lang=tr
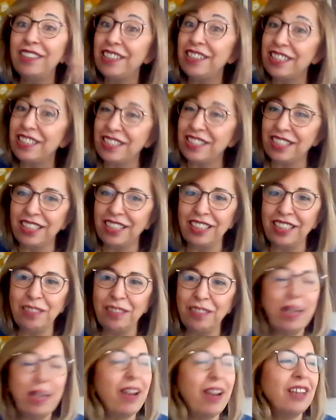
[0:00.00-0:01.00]

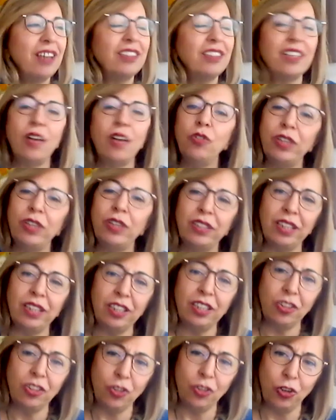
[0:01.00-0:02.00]
ikisinin ben artık avukata
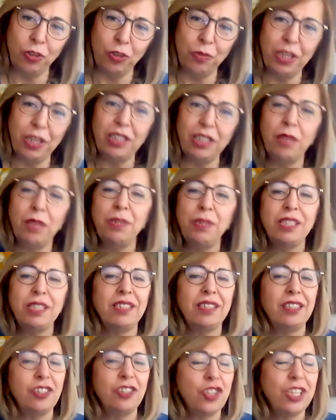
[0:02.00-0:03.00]
gidiyorum ya da
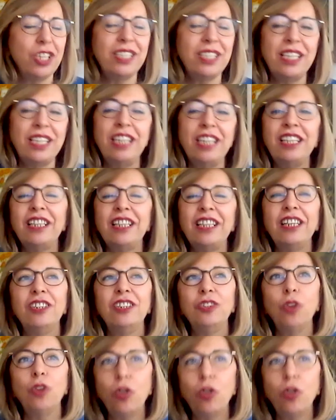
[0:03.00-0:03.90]
biz gideceğiz dedikleri